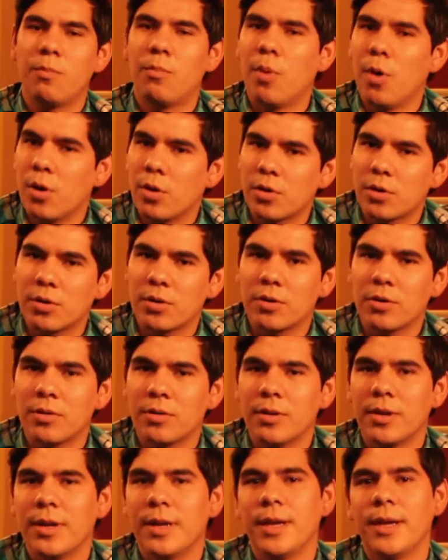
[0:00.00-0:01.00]
porro,
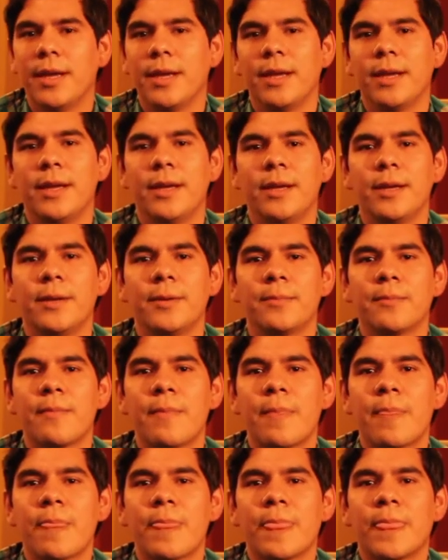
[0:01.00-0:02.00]
eh,
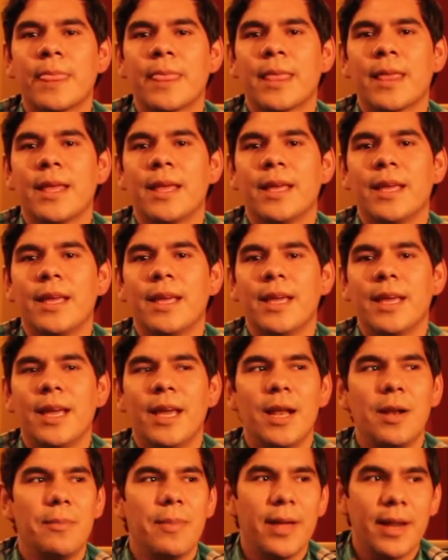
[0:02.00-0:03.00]

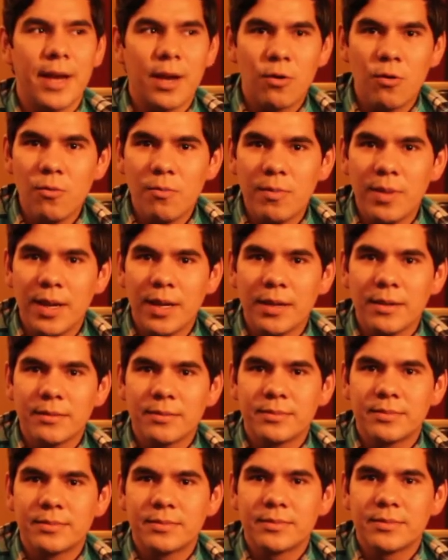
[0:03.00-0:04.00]
el merecumbe
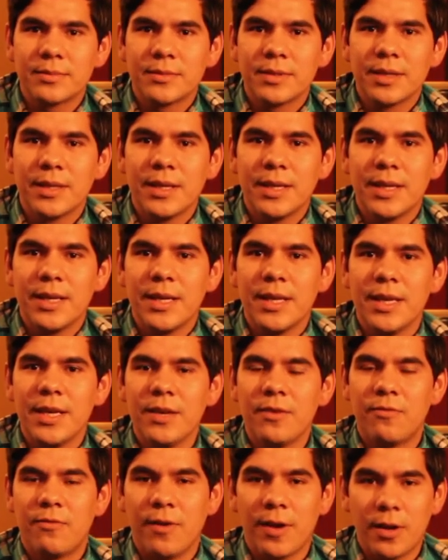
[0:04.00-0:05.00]

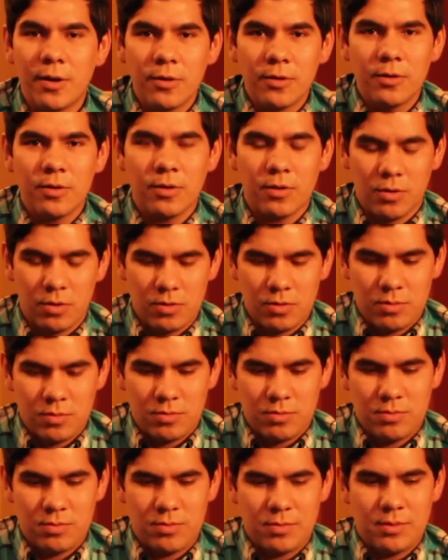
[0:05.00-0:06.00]
y fueron
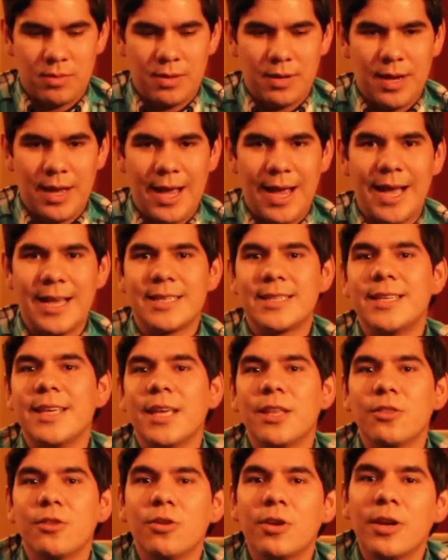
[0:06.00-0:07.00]

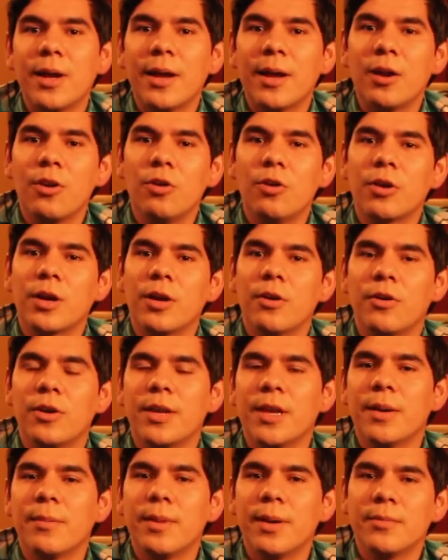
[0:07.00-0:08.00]
haciendo lo que hoy
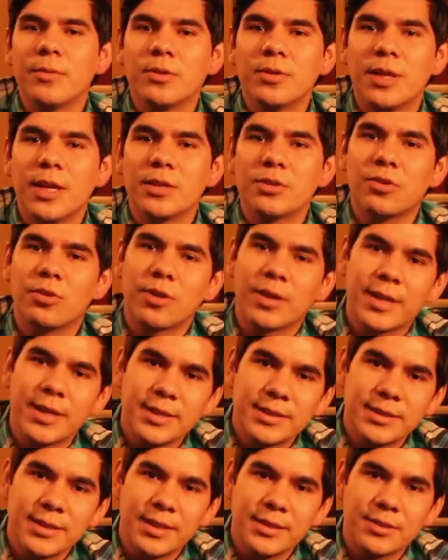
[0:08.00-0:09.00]
llamamos las
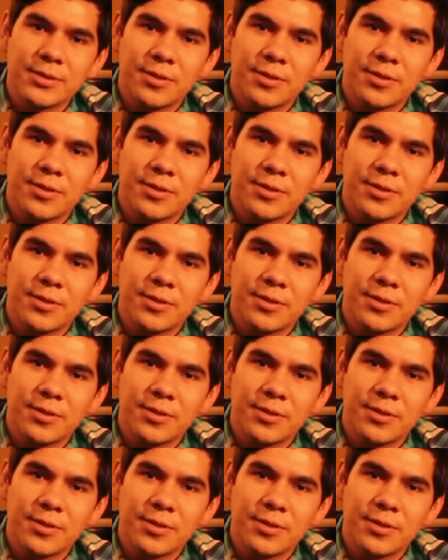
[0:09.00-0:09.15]
orquestas